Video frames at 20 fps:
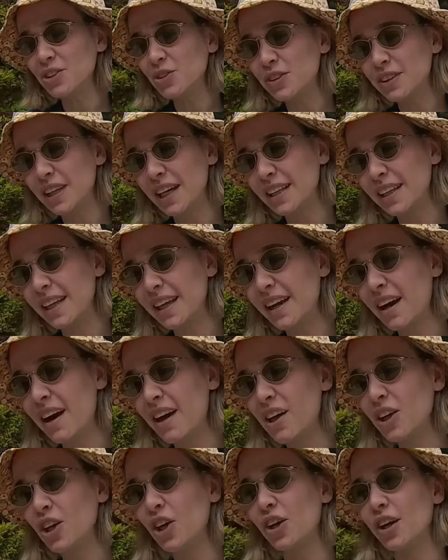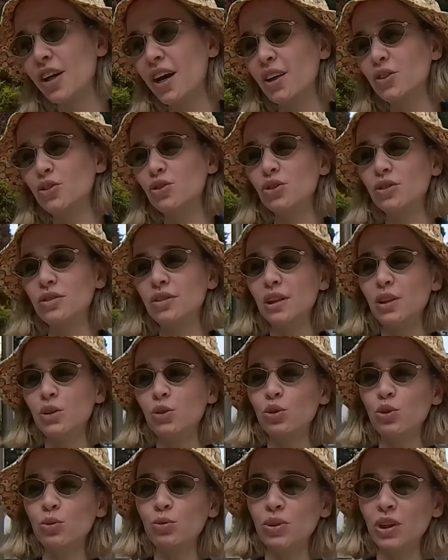şey. TDK'ya göre yani Türk Dil
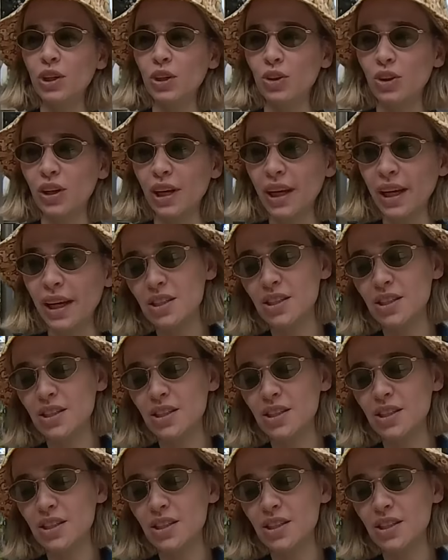Kurumu'na göre